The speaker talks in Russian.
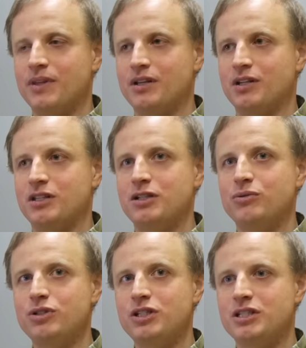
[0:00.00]
э, те
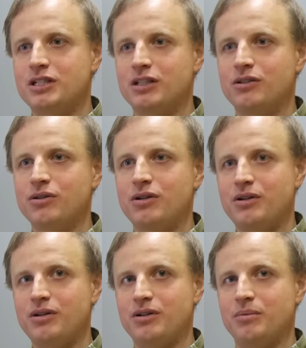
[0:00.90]
гусеницы,
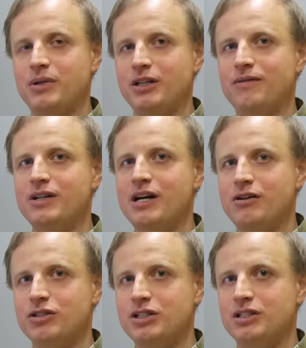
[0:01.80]
которые э,
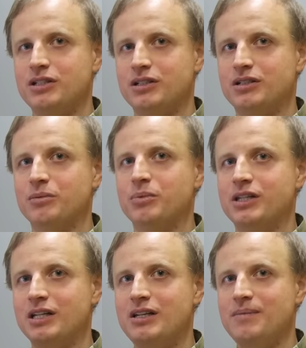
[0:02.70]
передвигаются как бы
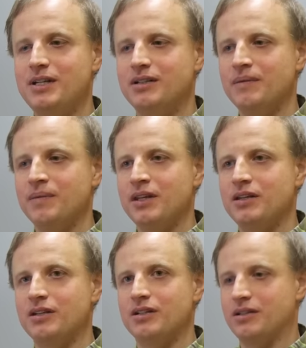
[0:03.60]
такими
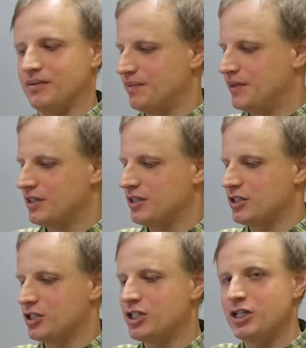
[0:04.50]
э,
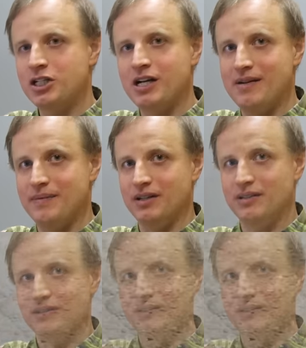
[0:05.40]
э, шажками.